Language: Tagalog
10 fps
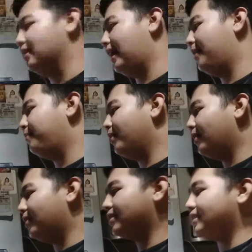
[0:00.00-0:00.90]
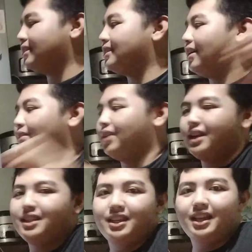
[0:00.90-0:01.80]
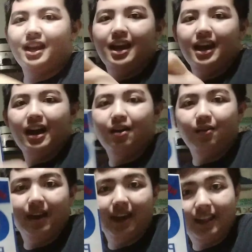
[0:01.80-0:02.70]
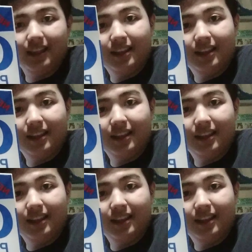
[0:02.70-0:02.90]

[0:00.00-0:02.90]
Tapos, isang original na cowhead.